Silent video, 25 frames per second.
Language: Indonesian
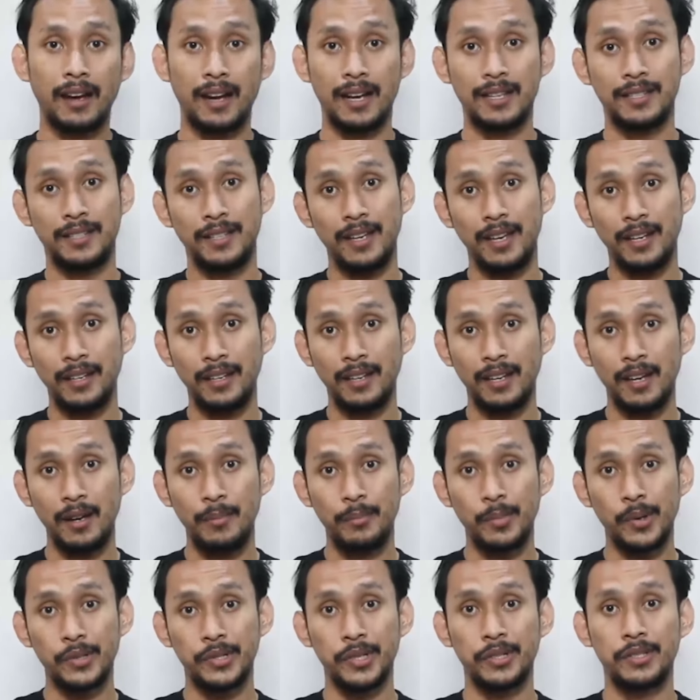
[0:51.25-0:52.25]
Kasihan ya
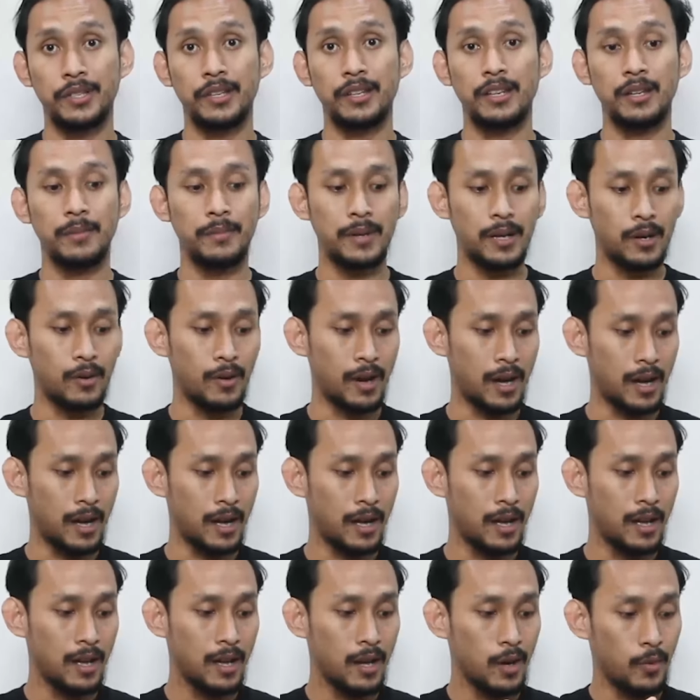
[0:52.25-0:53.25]
posisinya di bawah
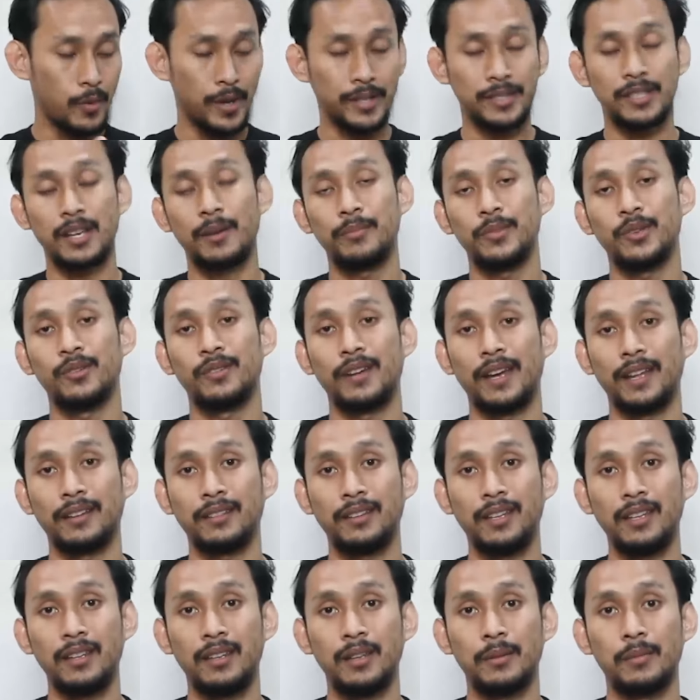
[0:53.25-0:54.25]
West Ham
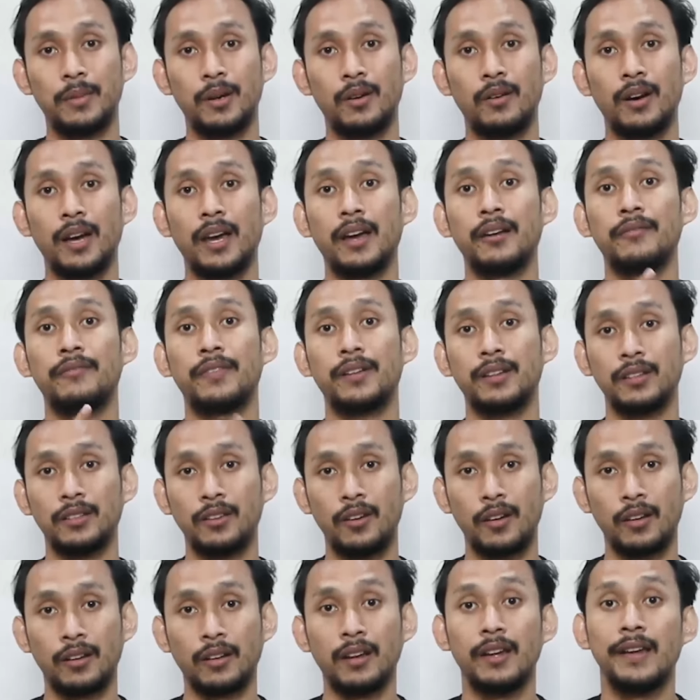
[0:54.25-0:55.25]
United, di bawah
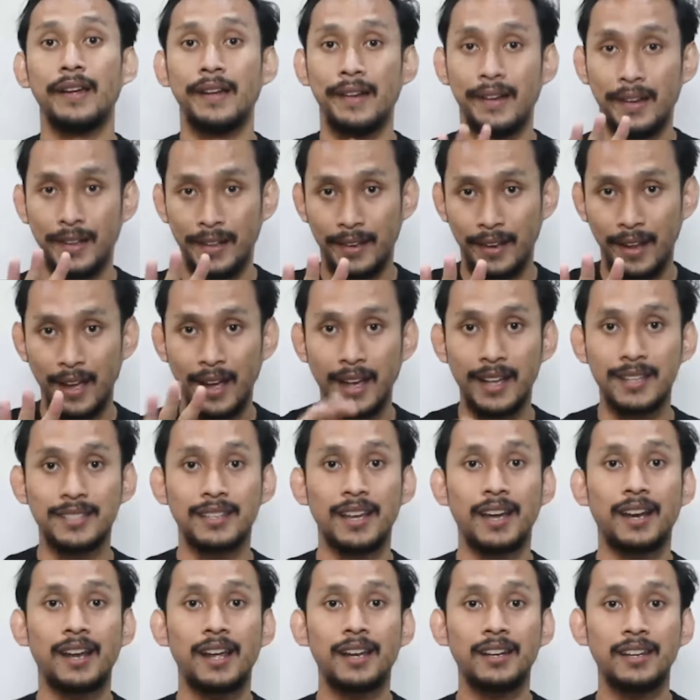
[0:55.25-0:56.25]
Everton. Nah,
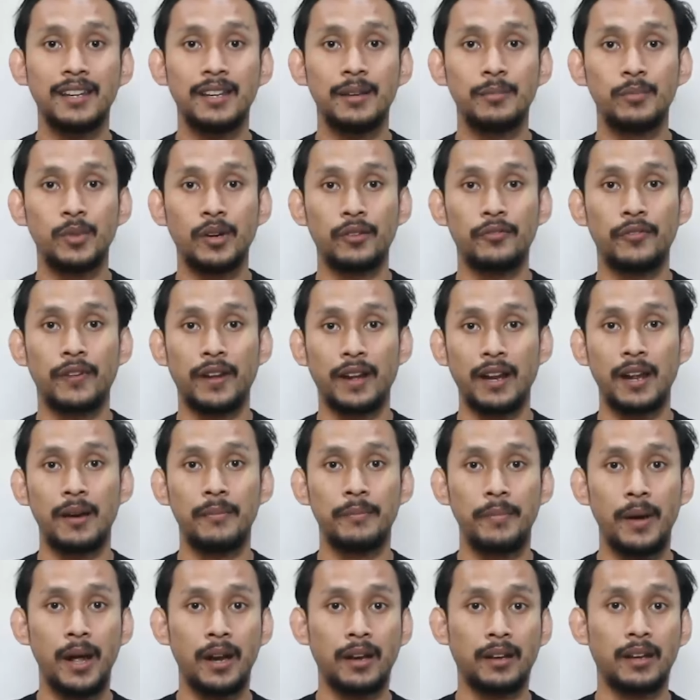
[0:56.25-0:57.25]
saran nih buat Frank
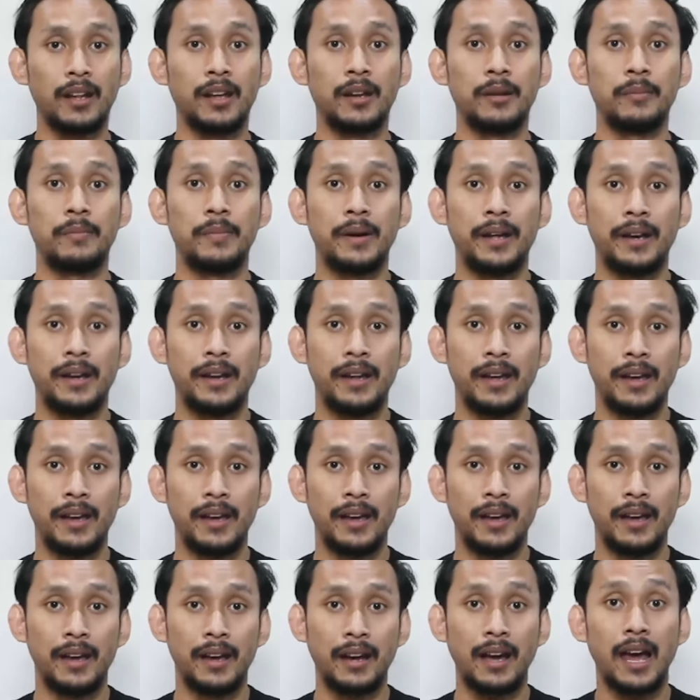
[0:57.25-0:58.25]
Lampard
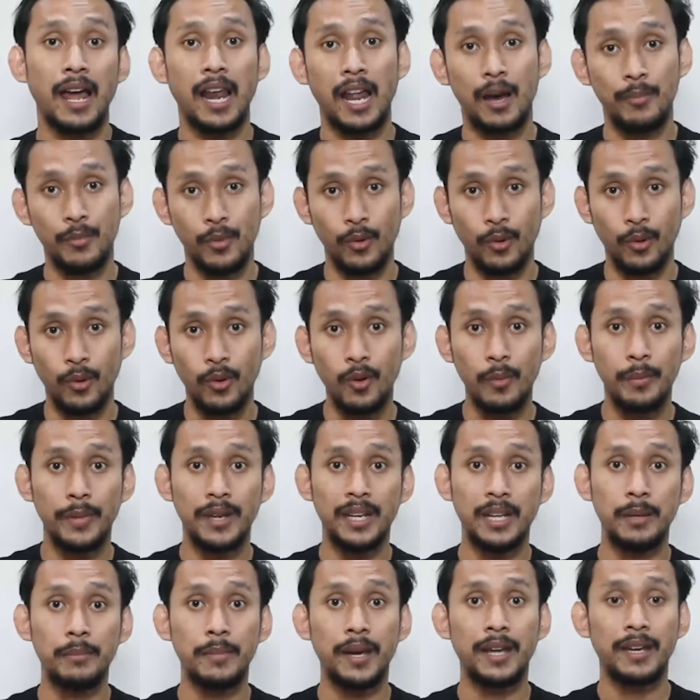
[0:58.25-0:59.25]
daripada kalah mulu
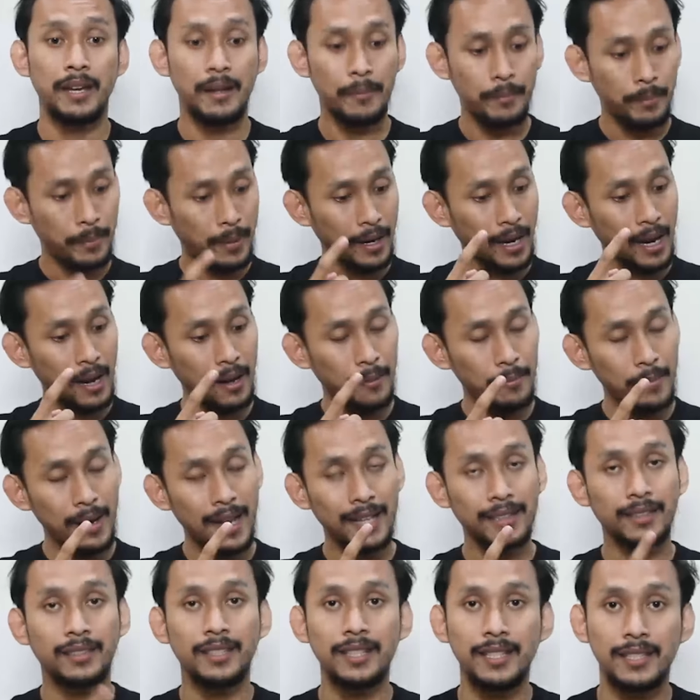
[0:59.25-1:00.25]
mending mainnya
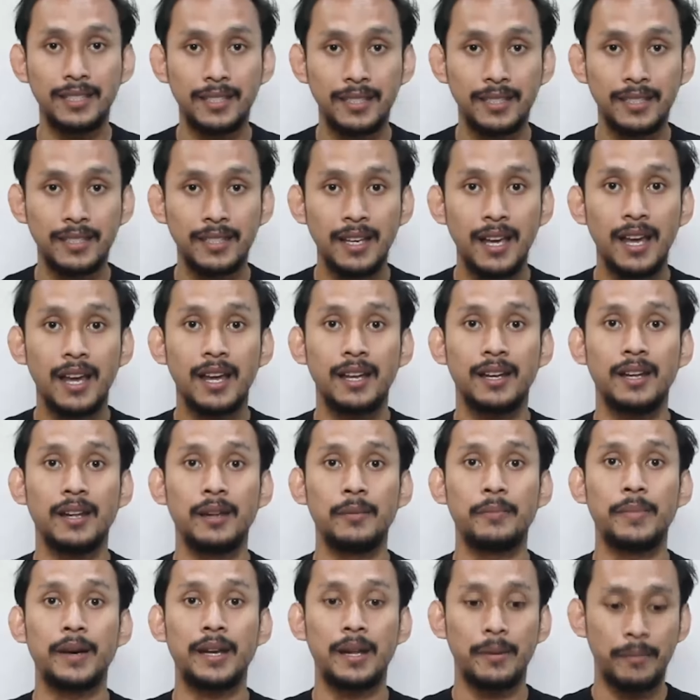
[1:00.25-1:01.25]
pragmatis
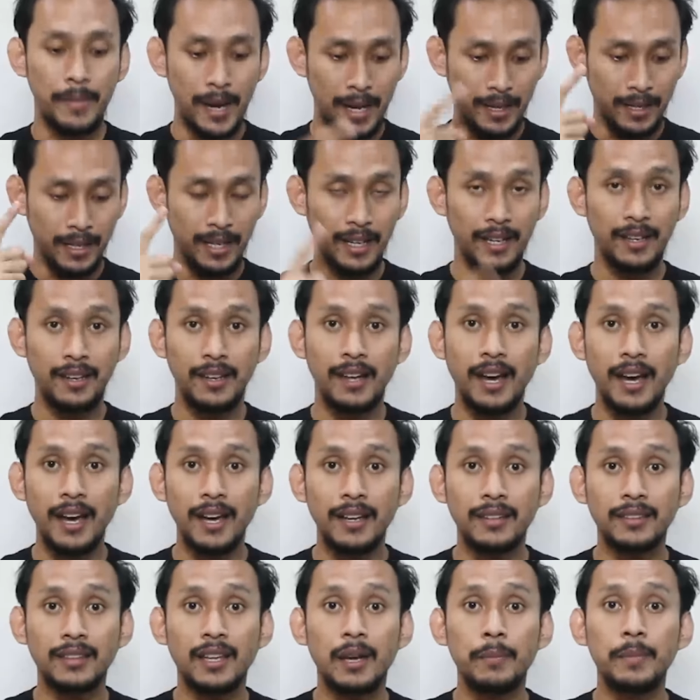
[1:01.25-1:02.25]
daripada main indah
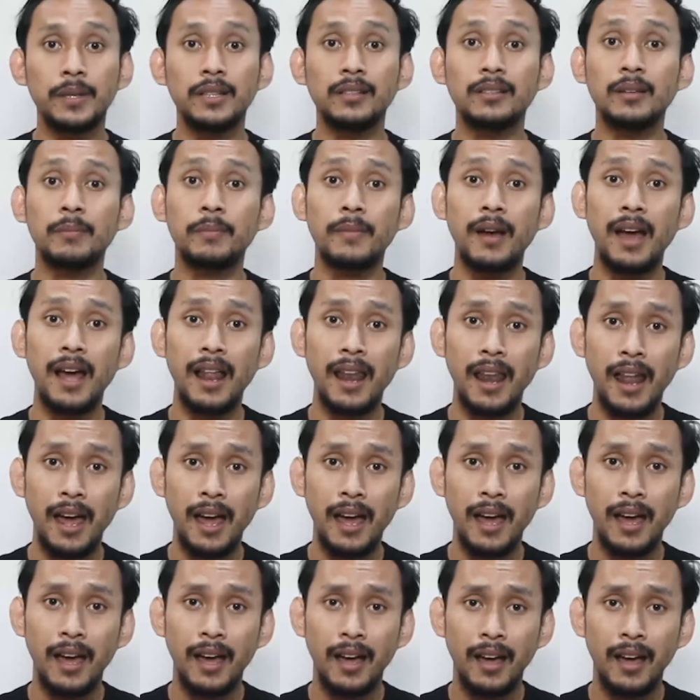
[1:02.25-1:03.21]
tapi tetap kalah.